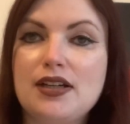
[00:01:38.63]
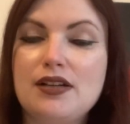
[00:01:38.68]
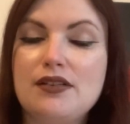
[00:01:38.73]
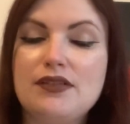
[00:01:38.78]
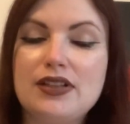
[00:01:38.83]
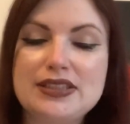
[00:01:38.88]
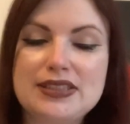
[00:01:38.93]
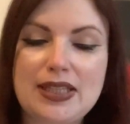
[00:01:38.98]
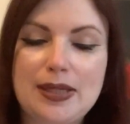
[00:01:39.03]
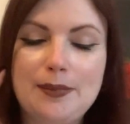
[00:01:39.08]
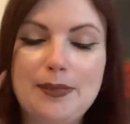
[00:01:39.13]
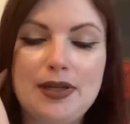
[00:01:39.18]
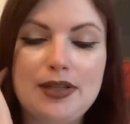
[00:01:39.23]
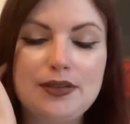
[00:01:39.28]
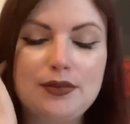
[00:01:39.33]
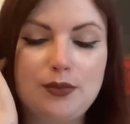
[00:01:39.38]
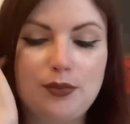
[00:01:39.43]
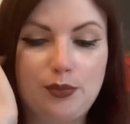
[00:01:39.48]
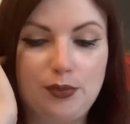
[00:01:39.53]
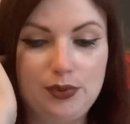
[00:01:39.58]
Wassermann,
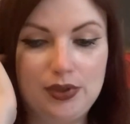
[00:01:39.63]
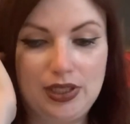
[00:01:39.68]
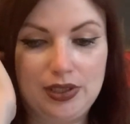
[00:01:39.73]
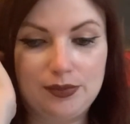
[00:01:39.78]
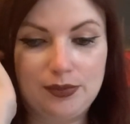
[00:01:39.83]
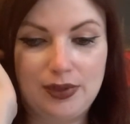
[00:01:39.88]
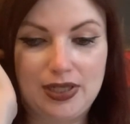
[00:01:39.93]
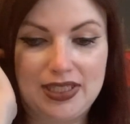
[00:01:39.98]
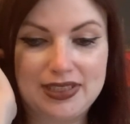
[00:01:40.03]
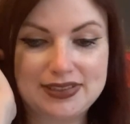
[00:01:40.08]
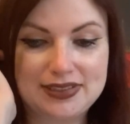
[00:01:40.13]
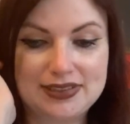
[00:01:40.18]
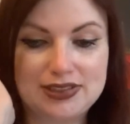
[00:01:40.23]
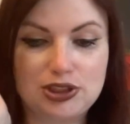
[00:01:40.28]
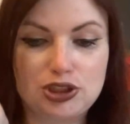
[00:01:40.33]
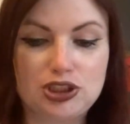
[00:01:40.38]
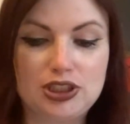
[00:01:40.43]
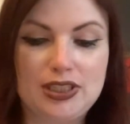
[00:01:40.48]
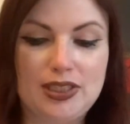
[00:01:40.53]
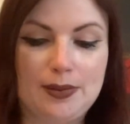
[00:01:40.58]
oder du hast
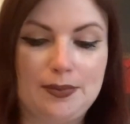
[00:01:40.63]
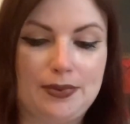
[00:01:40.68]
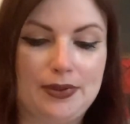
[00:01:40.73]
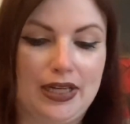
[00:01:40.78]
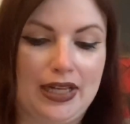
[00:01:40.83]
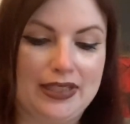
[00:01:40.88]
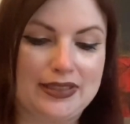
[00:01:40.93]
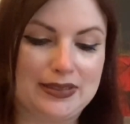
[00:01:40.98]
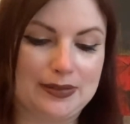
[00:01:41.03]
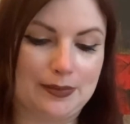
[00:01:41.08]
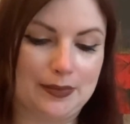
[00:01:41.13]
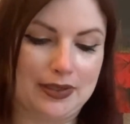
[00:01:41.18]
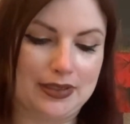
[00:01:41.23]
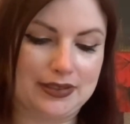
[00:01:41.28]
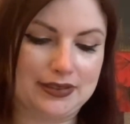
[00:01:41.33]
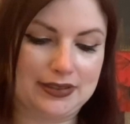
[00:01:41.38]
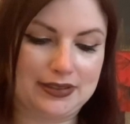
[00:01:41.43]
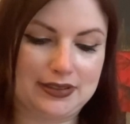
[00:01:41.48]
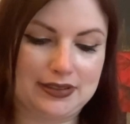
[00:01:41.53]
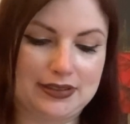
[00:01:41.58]

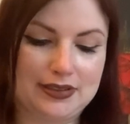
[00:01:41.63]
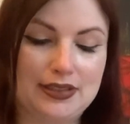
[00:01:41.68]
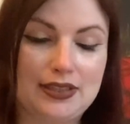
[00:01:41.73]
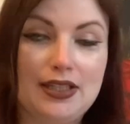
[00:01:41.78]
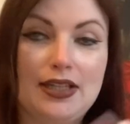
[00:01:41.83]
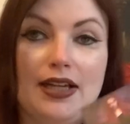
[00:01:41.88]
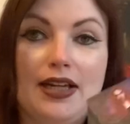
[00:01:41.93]
Stier-Placements.